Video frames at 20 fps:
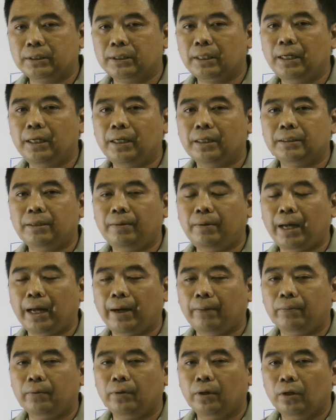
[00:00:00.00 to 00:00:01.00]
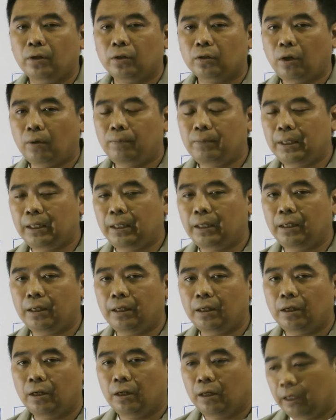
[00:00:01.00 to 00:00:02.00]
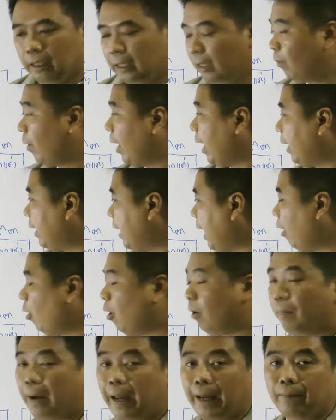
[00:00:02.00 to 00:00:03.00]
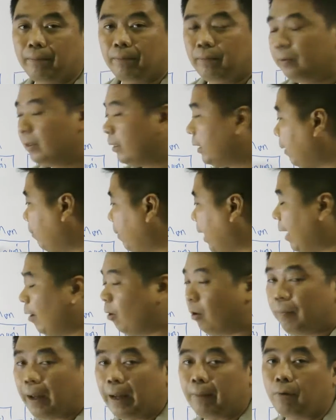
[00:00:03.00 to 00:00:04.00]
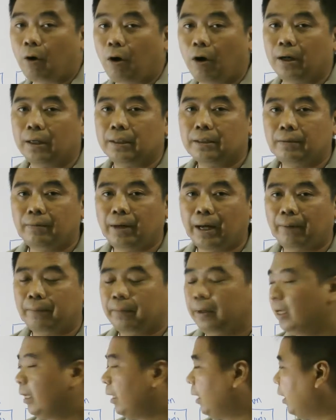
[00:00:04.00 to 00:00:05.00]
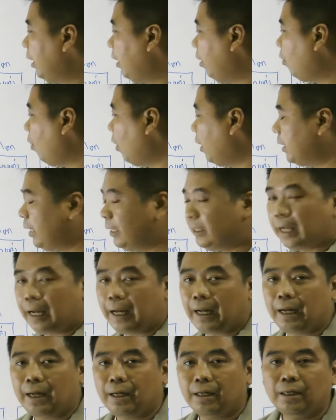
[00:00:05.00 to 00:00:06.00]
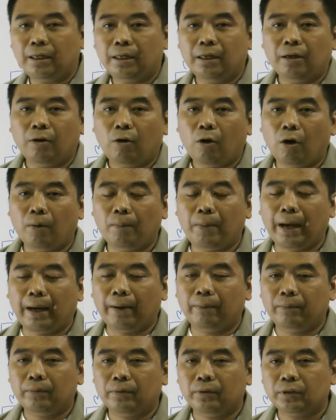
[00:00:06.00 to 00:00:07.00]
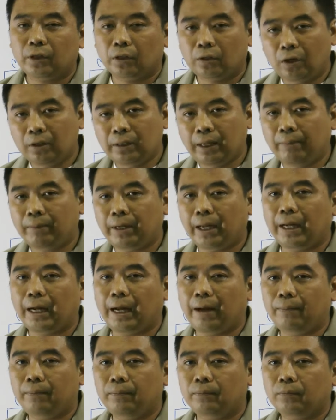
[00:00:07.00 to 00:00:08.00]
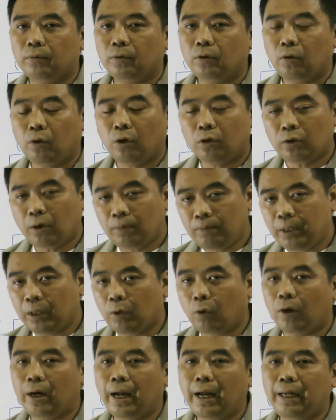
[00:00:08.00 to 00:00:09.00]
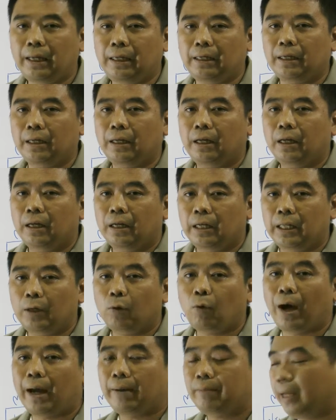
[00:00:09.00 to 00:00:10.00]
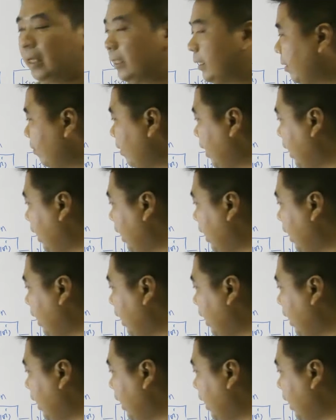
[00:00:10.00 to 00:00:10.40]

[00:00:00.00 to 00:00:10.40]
เตอร์ใช่ไหมครับ ต้องมีเรียกว่านักออกแบบทำการออกแบบก่อนใช่ไหมครับ แล้วก่อนที่จะออกแบบจะต้องทำไงครับ ก็ต้องมีคนให้รีควอรี่เมนต์ใช่ไห